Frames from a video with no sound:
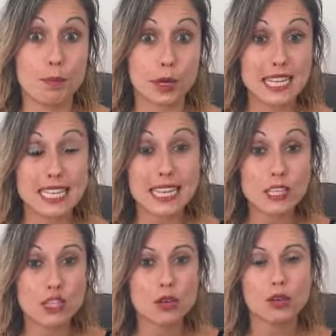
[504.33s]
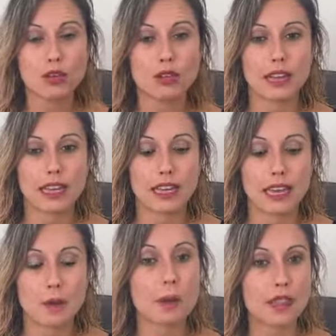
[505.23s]
Por ese hecho,
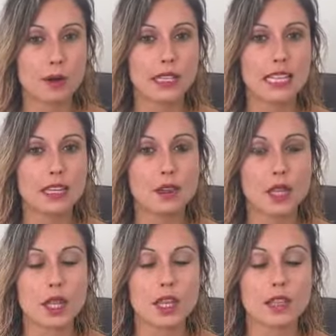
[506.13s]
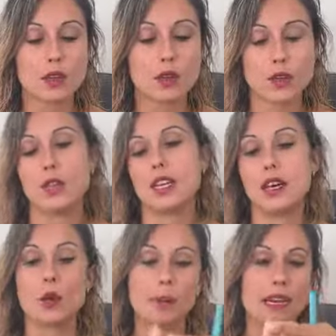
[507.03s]
eh, he empezado el directo diciendo que yo
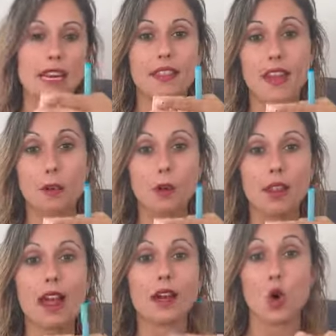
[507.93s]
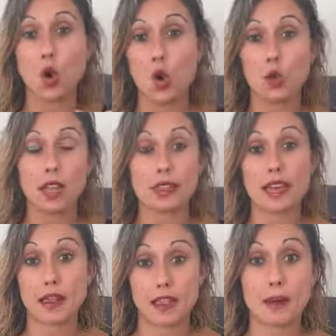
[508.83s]
tenía dos maneras de abordar, o
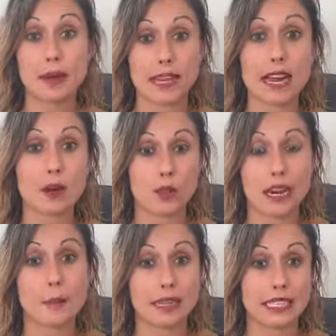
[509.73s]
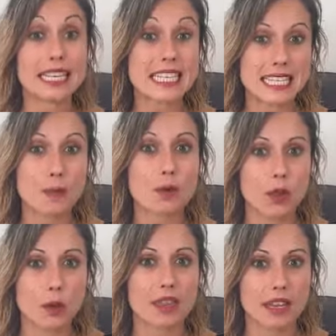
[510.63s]
desde hacerme cargo de la parte que sí
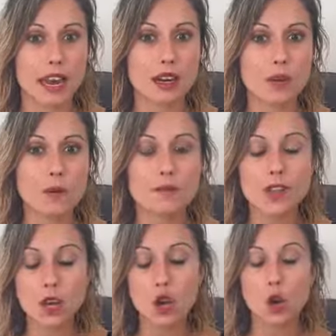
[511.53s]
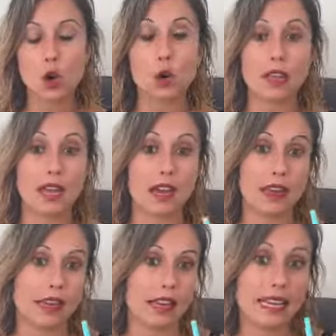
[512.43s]
puedo hacer algo, o de
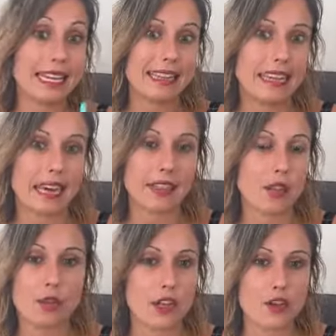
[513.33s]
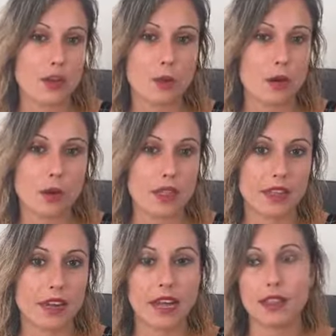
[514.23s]
eh, criticar de donde yo no puedo
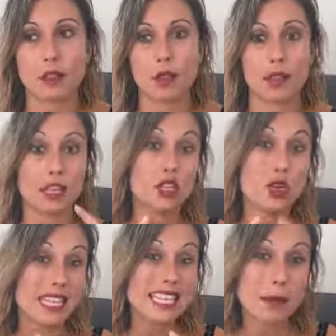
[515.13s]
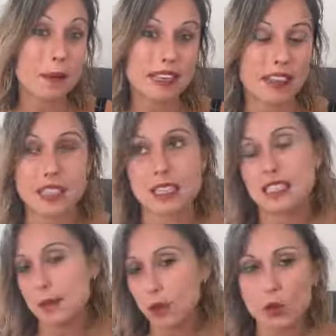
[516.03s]
hacer nada. Entonces, yo en esa parte del
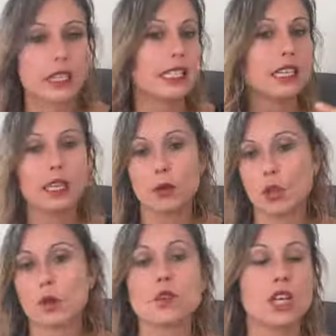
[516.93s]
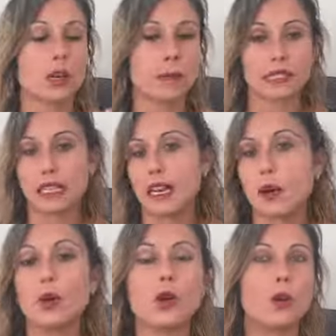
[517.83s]
sistema educativo, de cómo se reparten
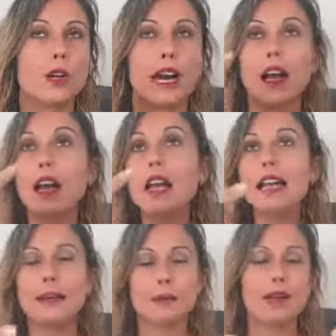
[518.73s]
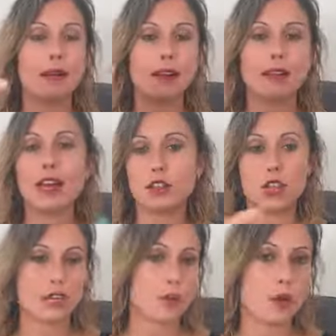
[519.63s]
las horas, bla, bla, bla,
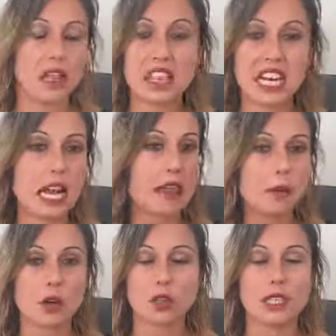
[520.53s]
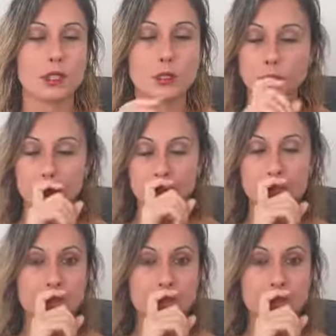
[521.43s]
yo ahí no puedo hacer nada, por lo tanto,